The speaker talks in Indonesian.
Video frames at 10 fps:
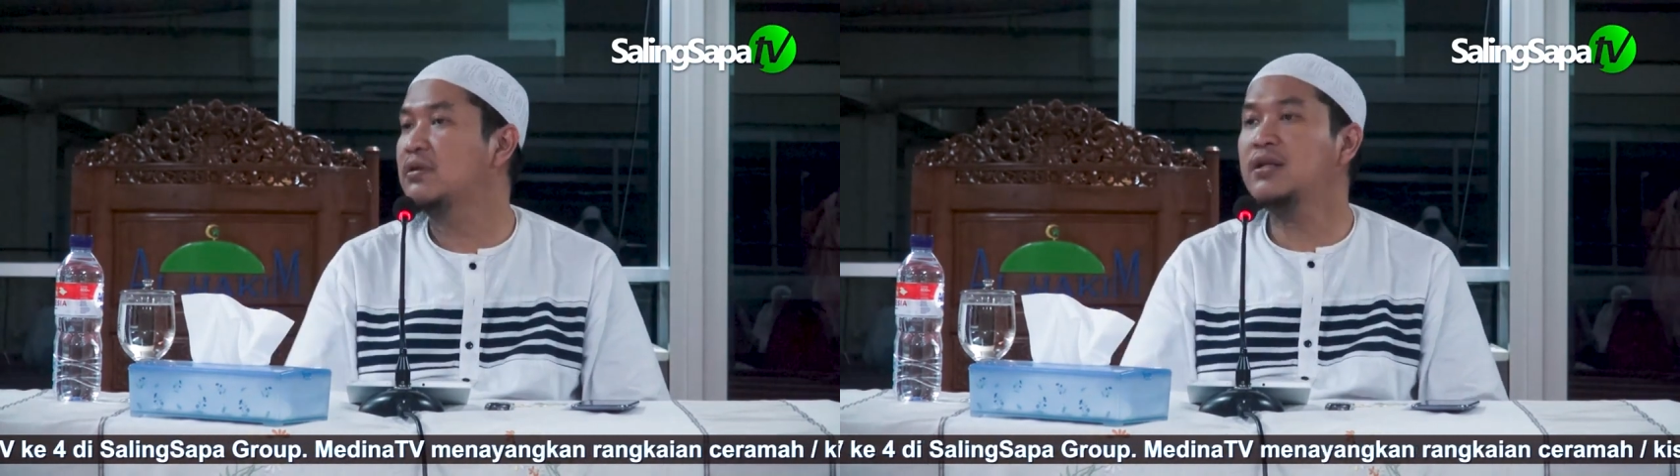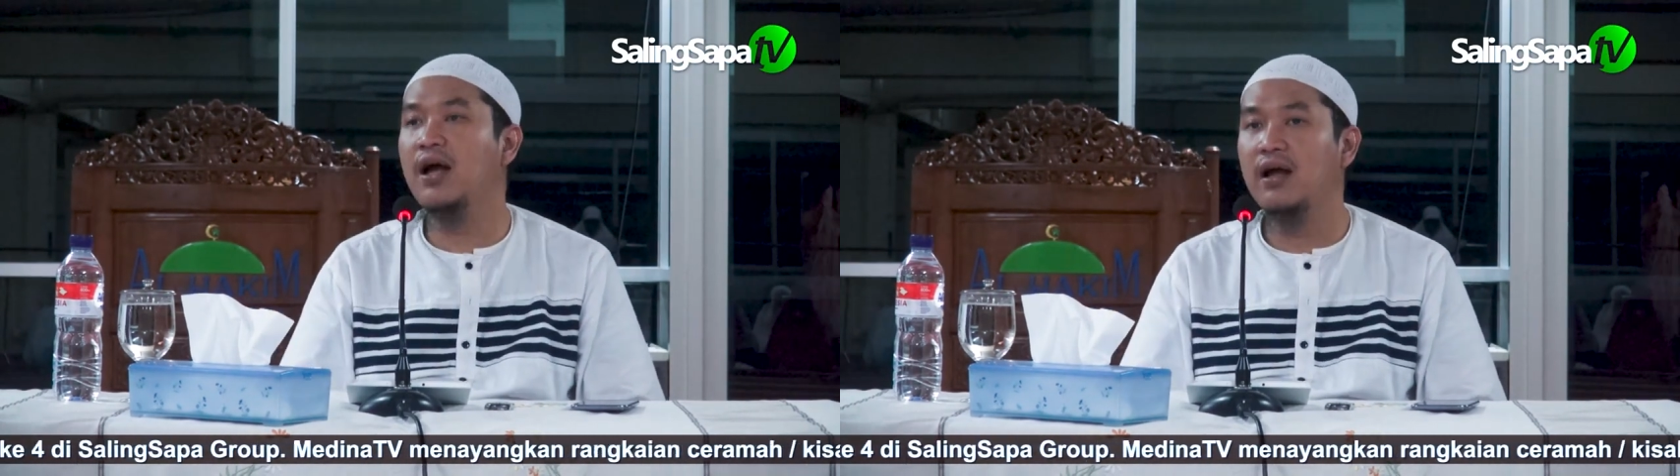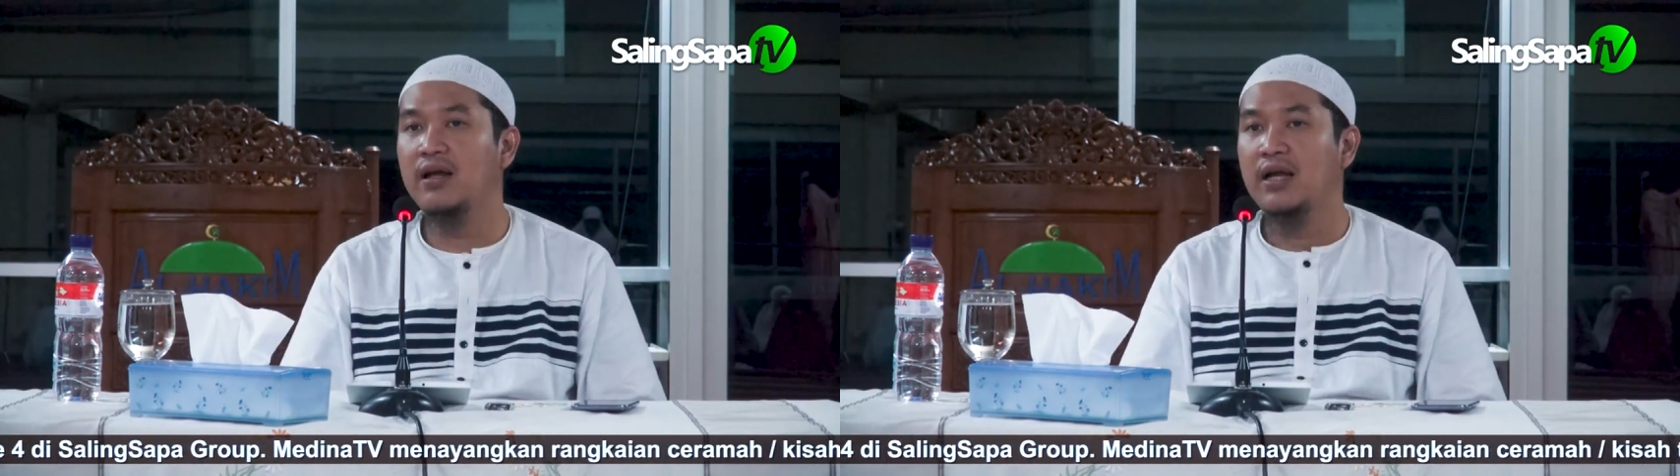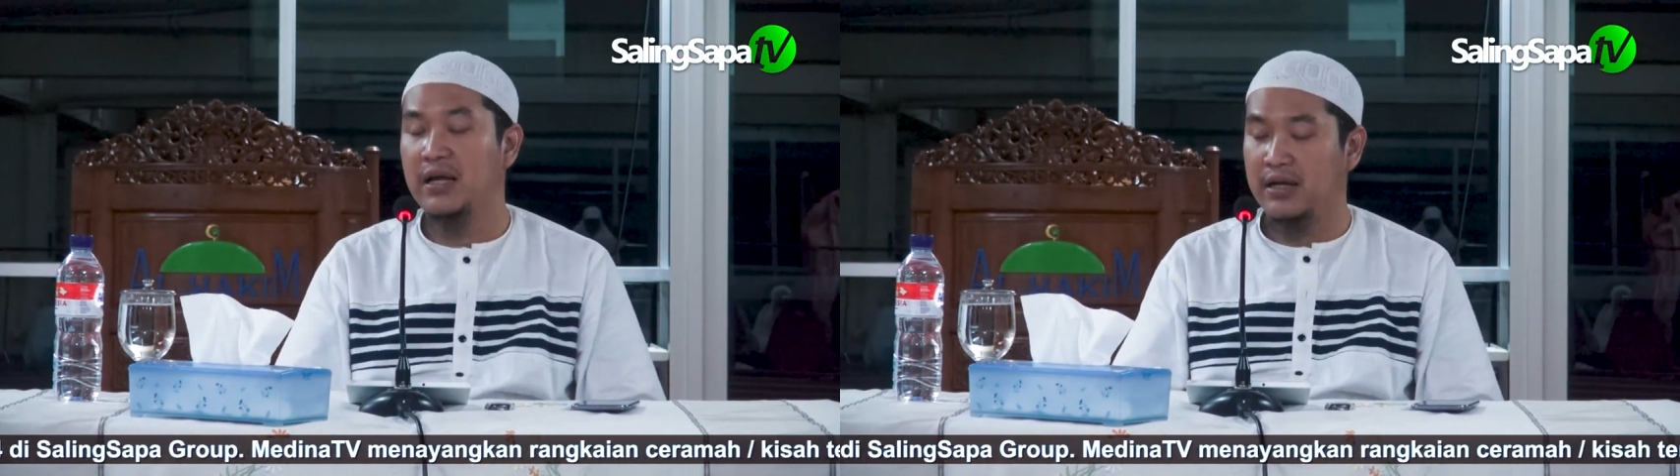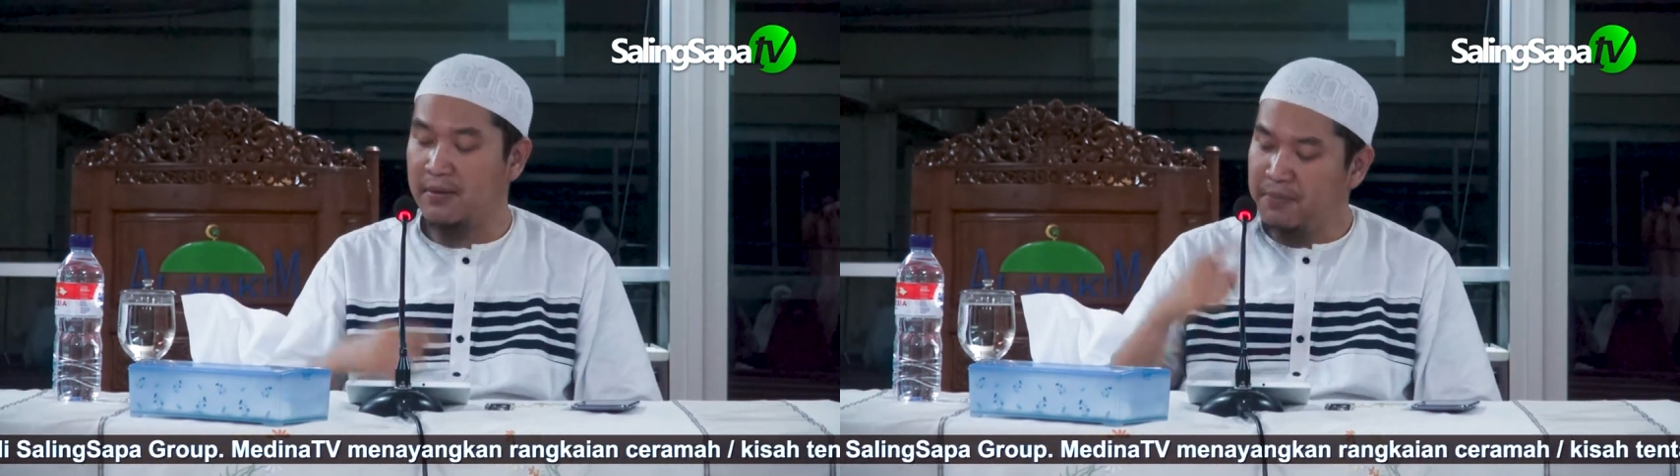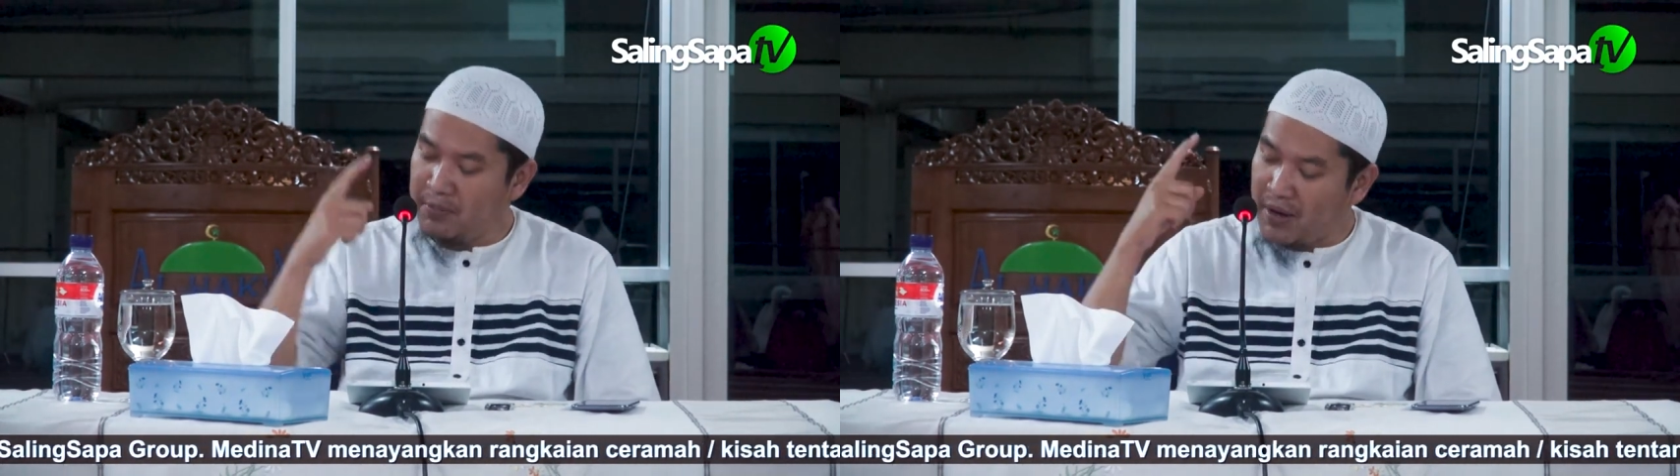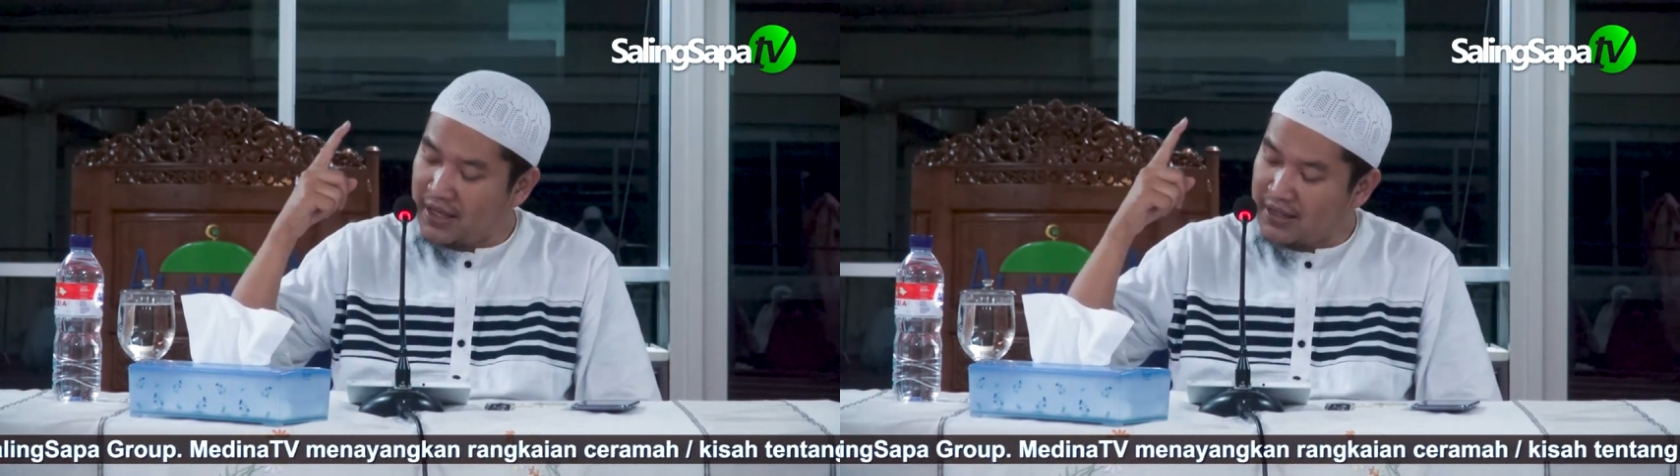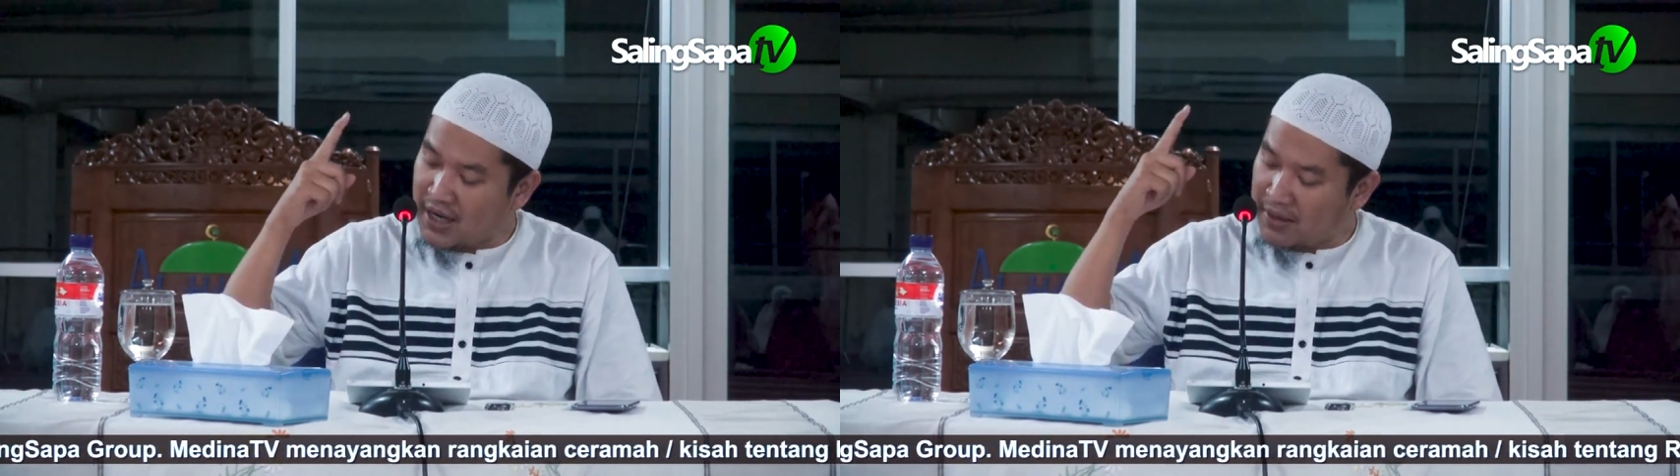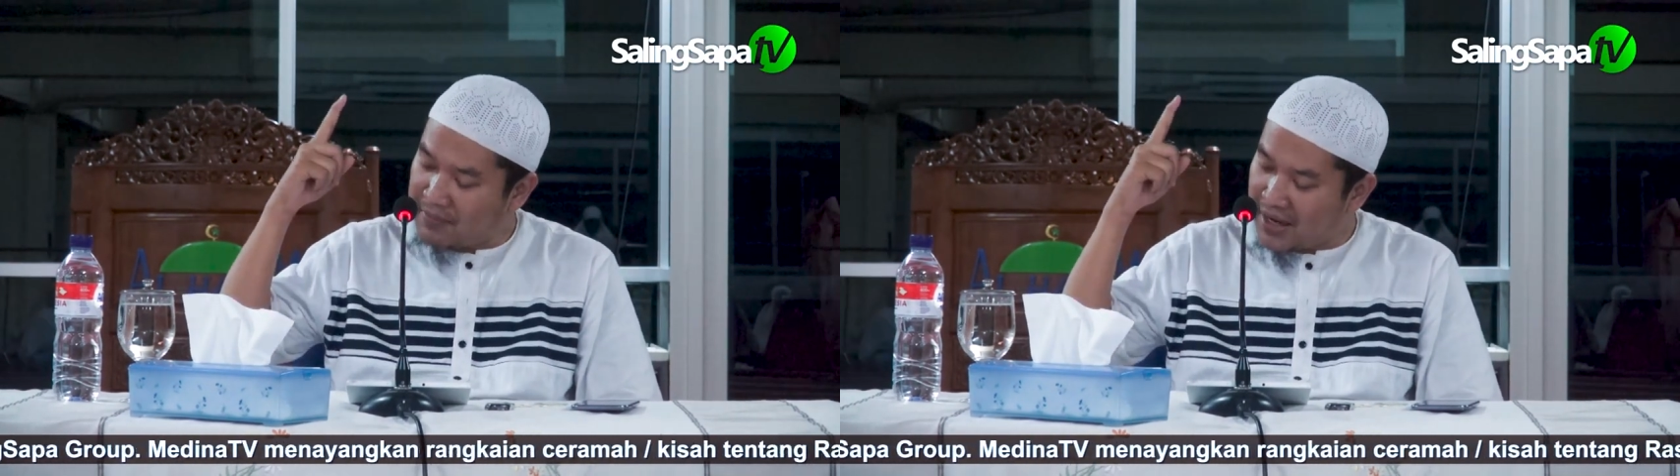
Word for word: Tidak. Nabi mengatakan